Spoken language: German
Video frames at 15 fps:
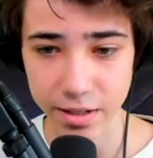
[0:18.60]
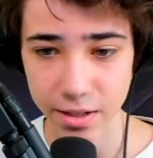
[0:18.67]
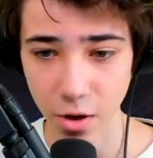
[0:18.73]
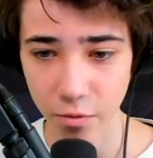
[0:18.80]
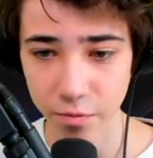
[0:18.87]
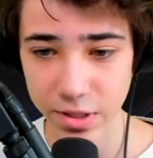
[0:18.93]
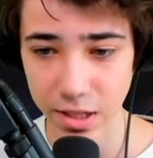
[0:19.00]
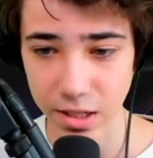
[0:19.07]
ich
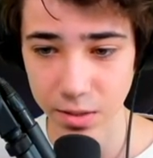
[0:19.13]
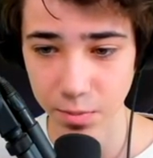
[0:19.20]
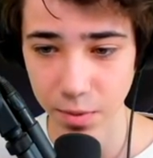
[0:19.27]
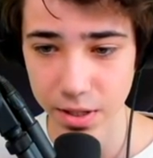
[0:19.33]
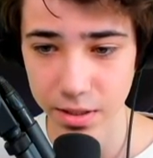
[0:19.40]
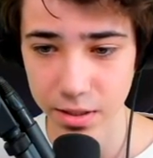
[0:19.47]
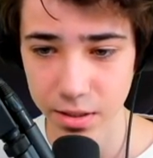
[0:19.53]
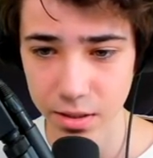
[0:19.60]
kaufe mir jetzt
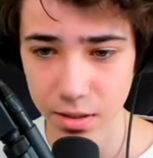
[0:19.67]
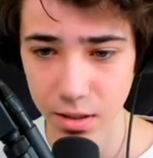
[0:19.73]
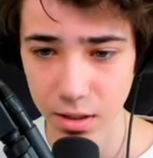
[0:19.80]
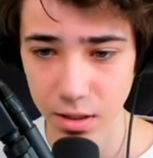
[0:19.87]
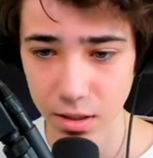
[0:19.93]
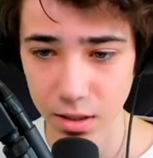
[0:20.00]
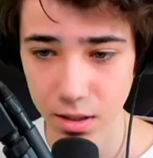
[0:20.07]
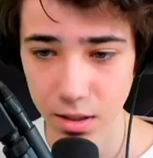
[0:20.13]
erstmal die...
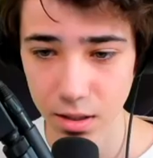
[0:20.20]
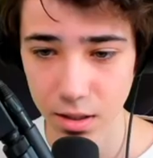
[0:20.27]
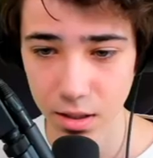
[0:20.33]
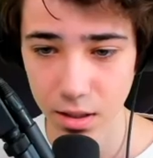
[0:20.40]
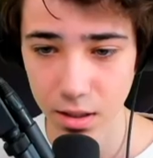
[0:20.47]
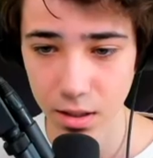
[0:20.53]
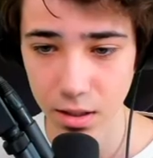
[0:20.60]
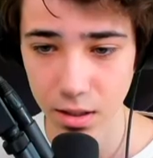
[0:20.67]

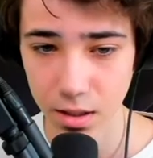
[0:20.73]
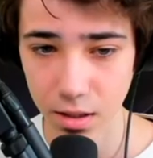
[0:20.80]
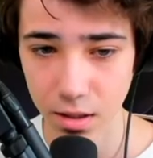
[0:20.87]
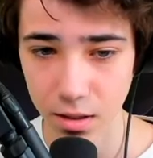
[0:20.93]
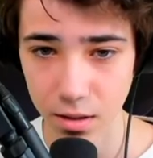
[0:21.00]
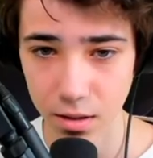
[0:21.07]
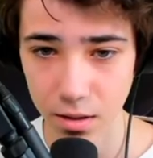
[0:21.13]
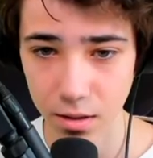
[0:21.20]

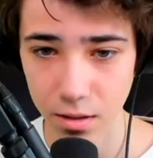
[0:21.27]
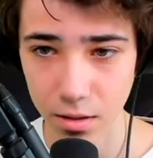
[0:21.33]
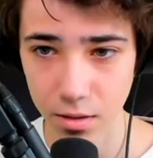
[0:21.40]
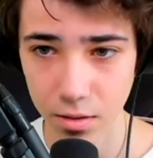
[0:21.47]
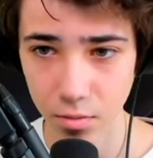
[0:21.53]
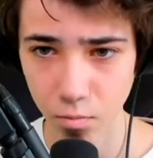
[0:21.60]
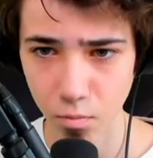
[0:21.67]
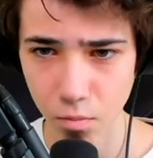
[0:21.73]

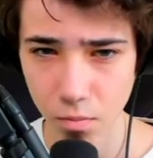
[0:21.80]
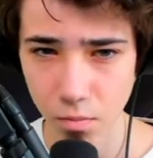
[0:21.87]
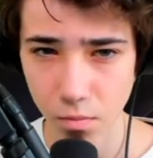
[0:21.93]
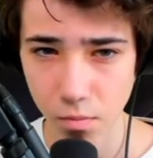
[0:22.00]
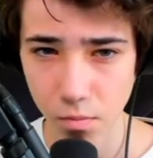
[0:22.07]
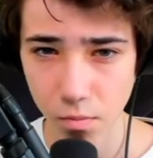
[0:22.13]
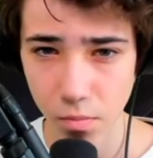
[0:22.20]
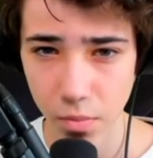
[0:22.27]
Ähm...
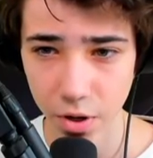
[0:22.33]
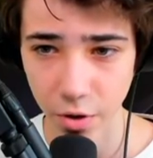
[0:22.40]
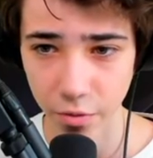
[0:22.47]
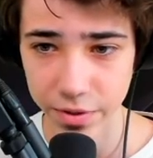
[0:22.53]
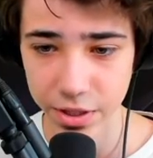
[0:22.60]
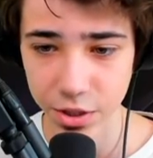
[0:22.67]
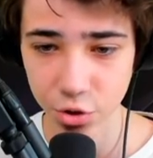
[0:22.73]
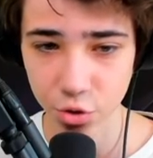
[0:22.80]
Ich kaufe mir die